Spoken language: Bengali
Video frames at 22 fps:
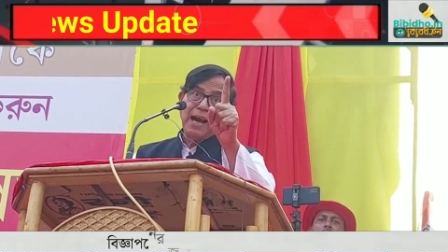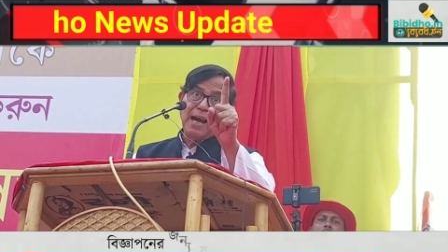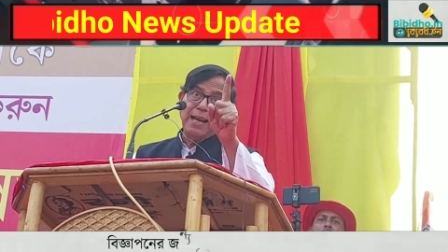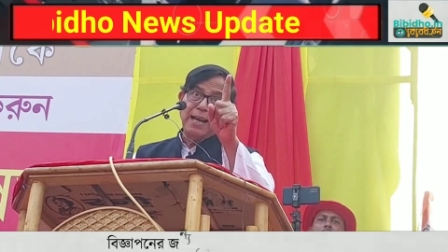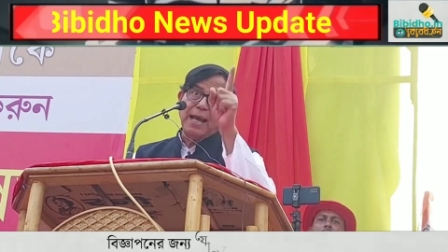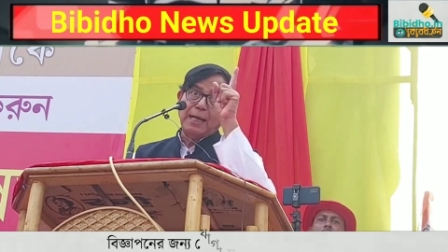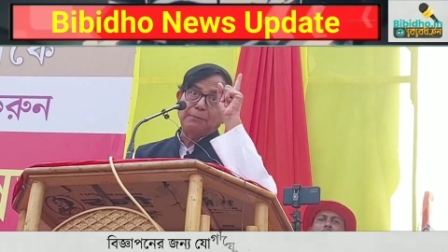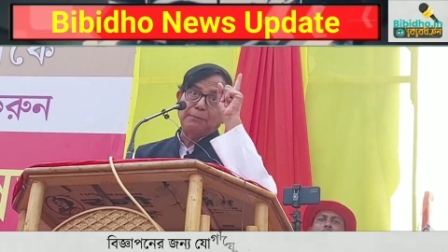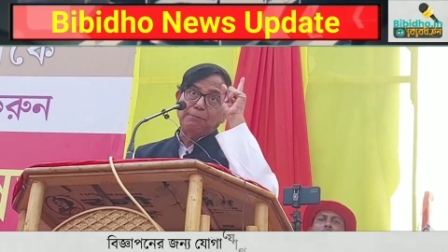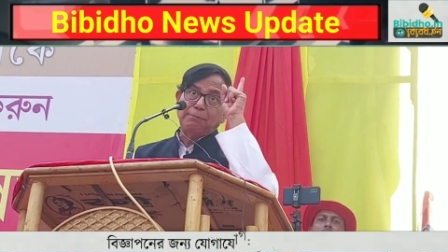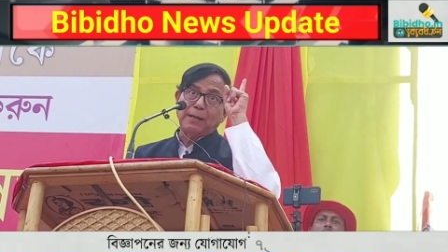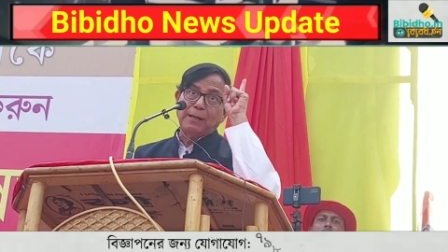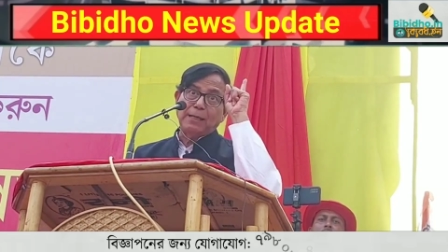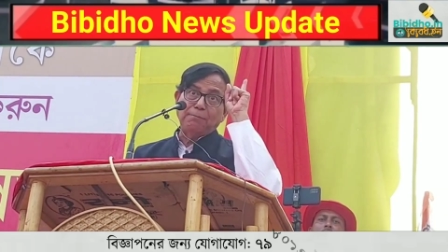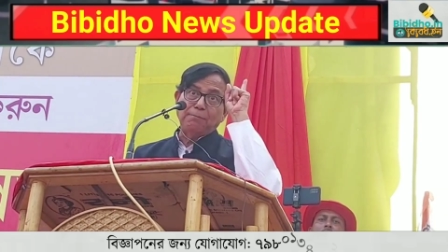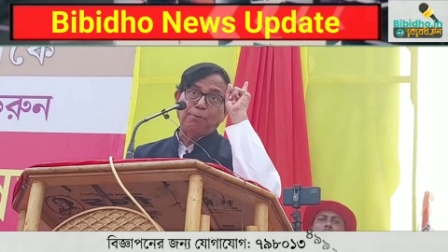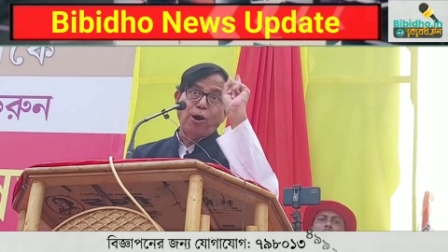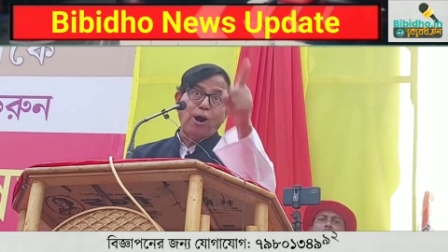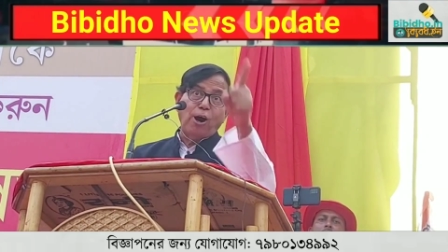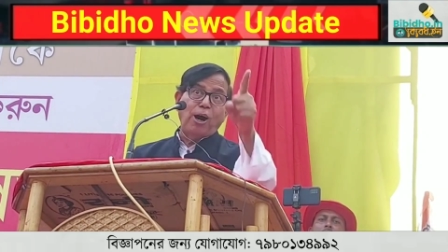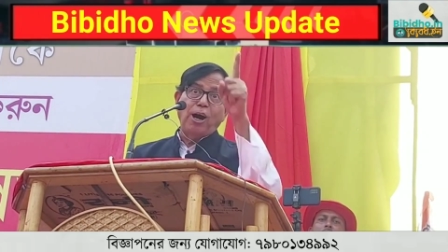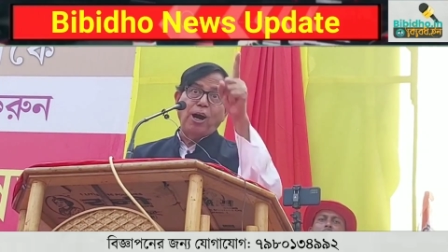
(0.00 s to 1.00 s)
আর একবার
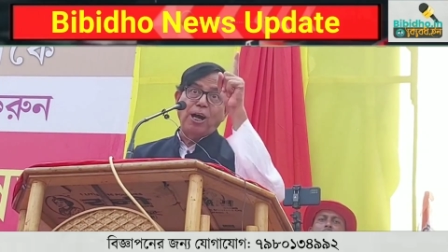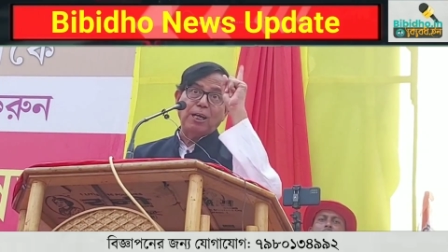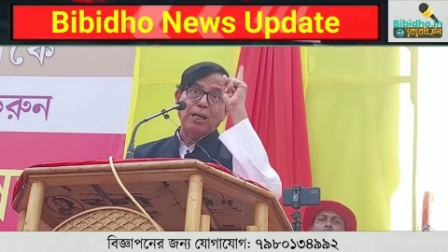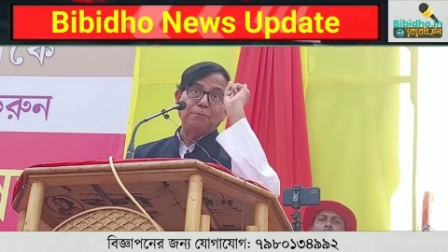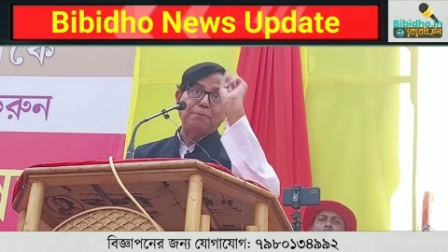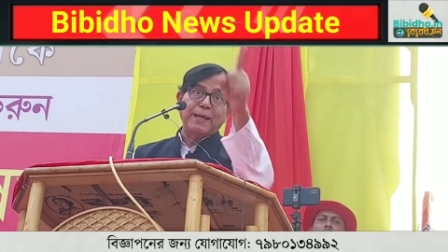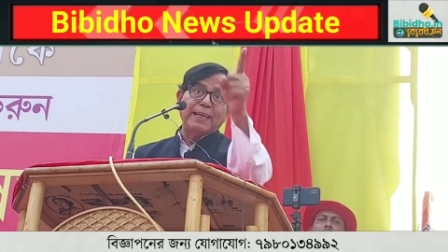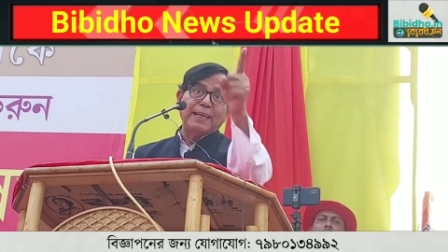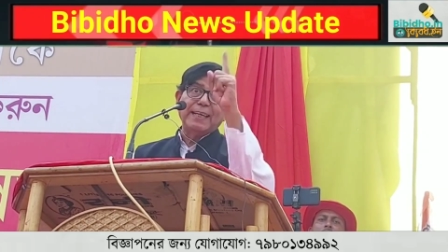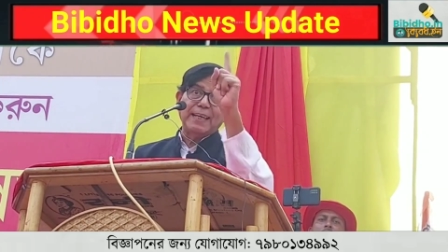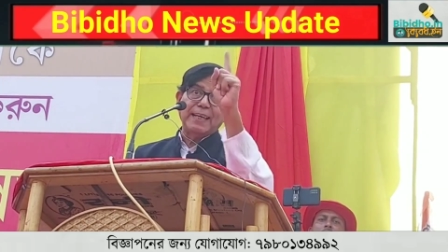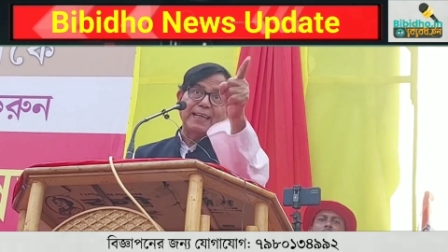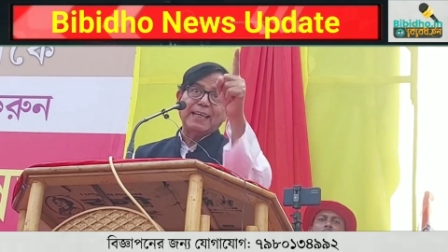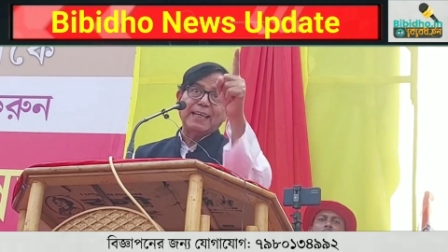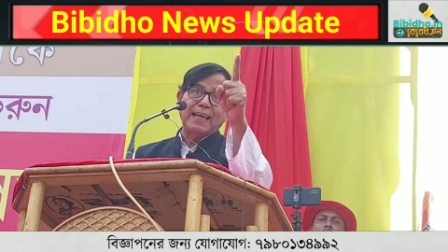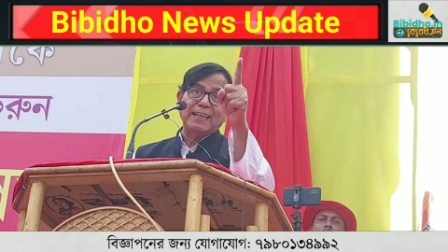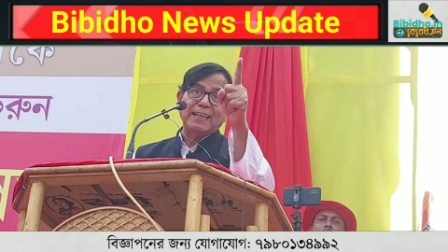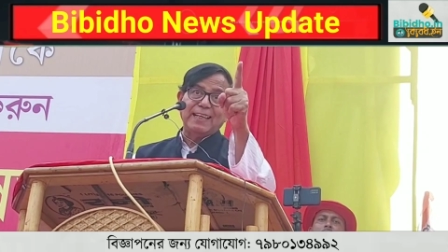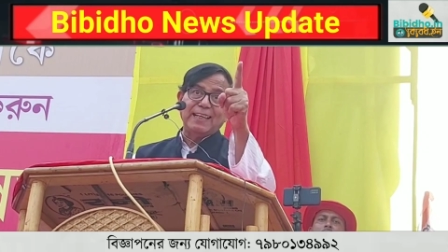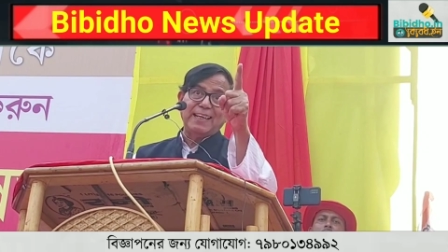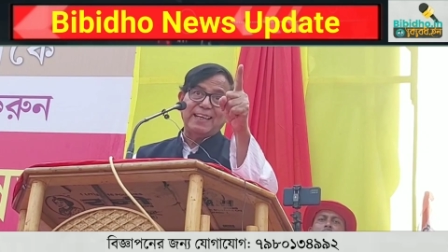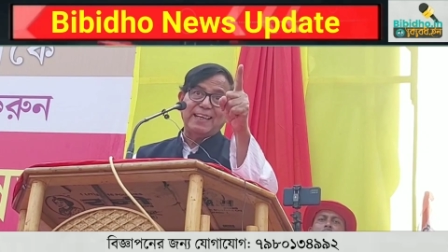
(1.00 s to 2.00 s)
ভয় ভেঙে
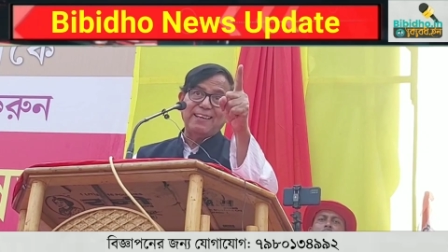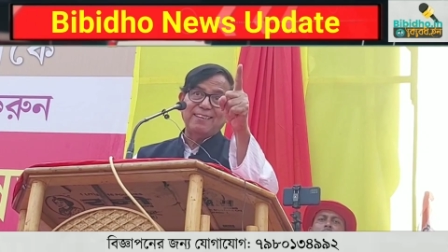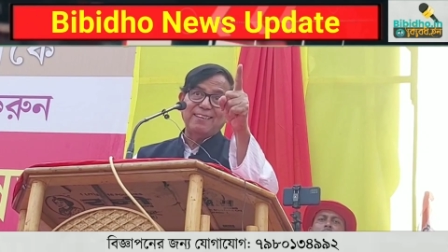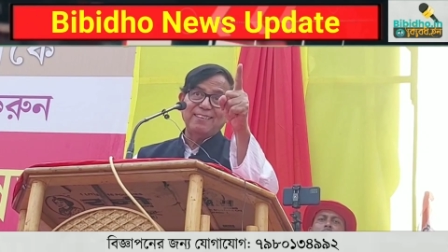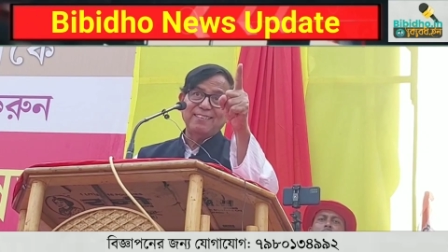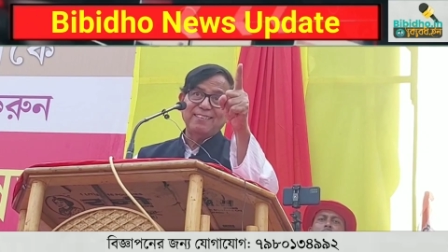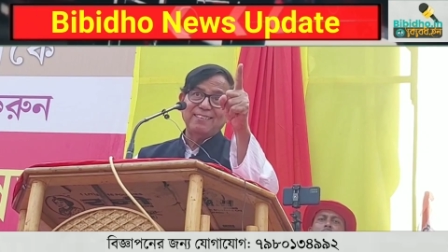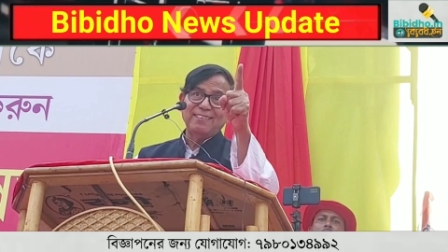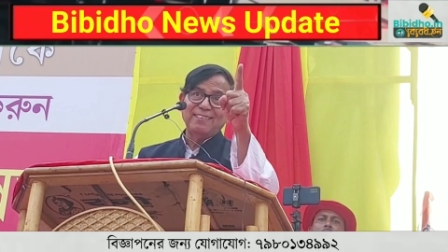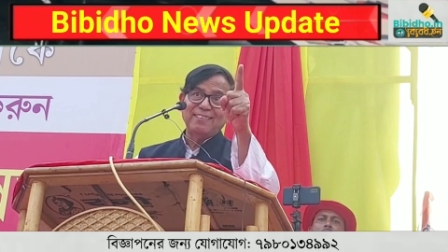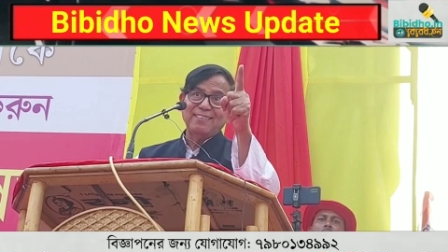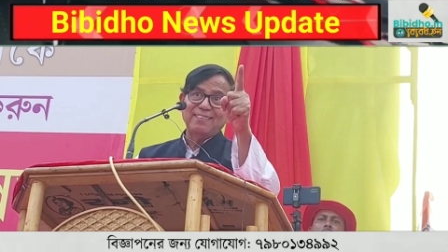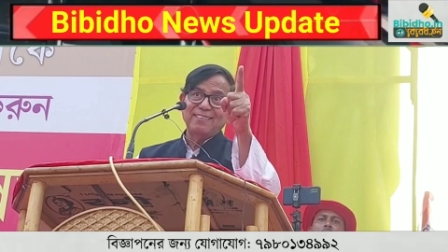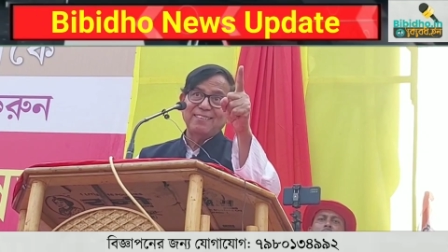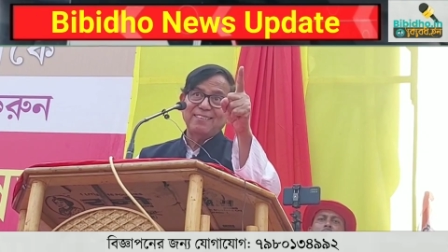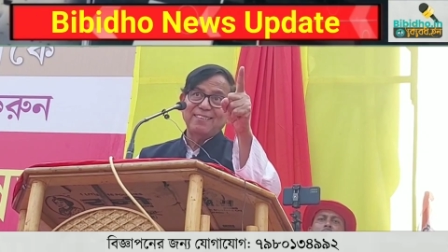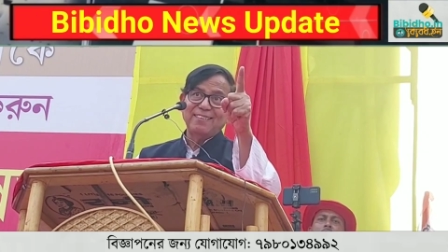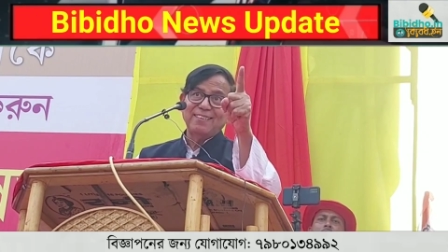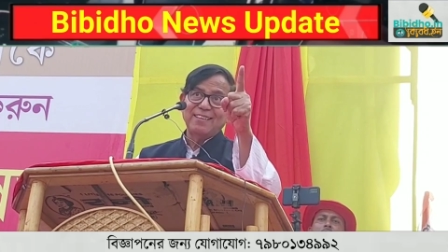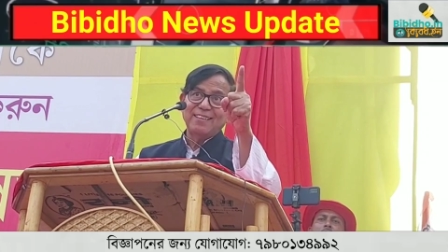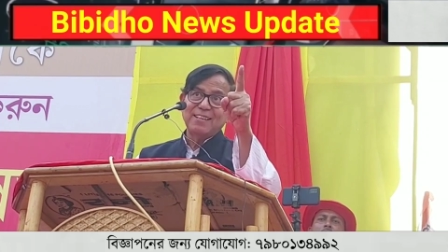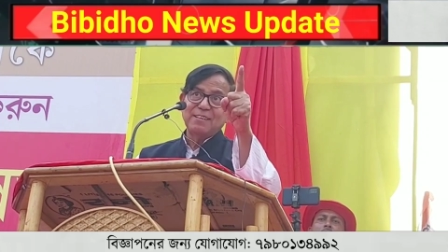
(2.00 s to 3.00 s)
গেলে
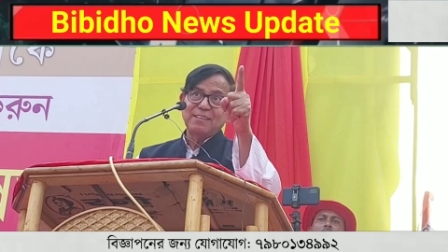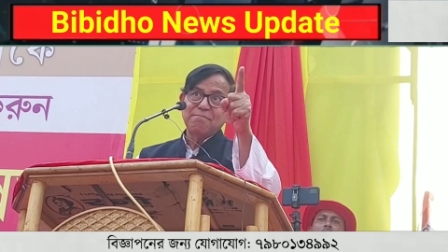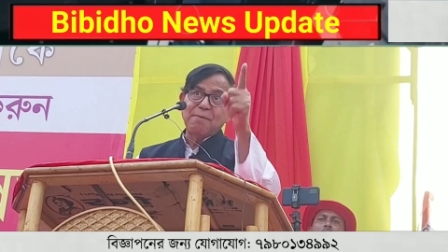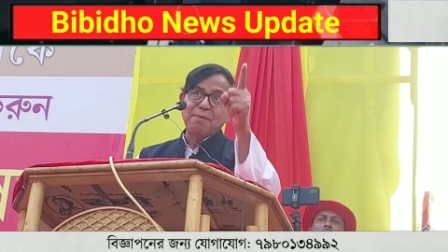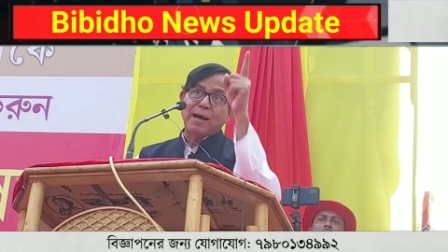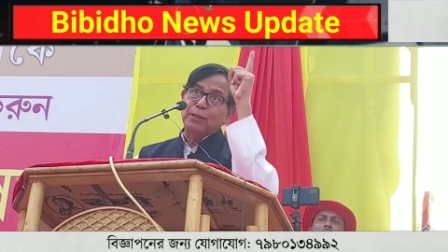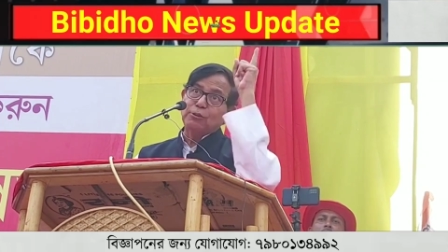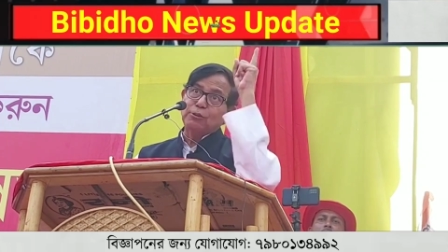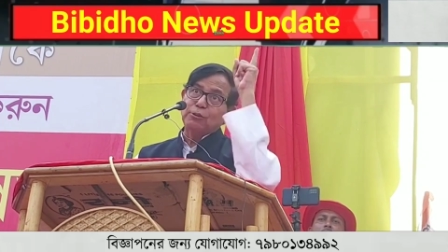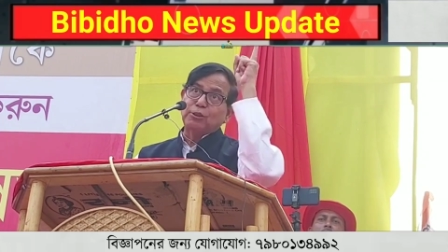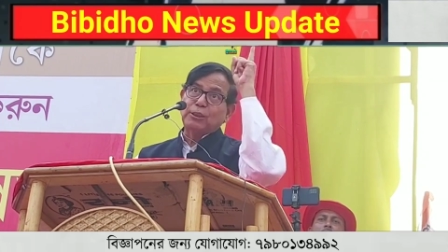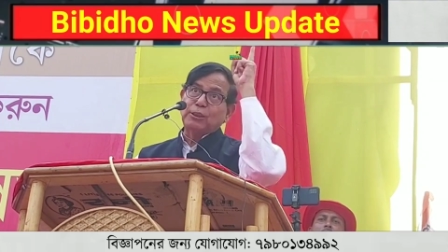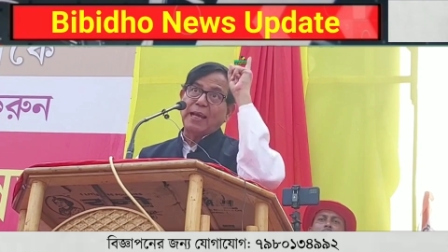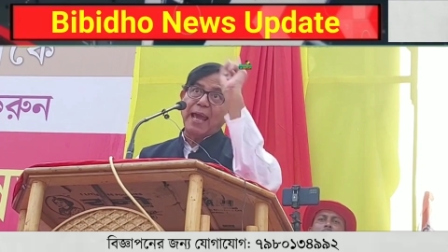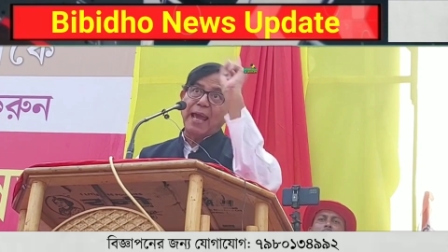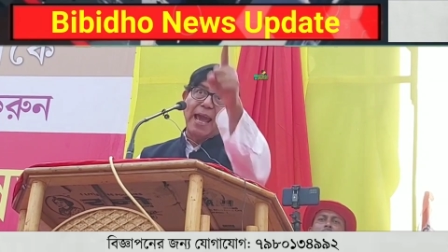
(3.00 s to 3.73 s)
মানুষ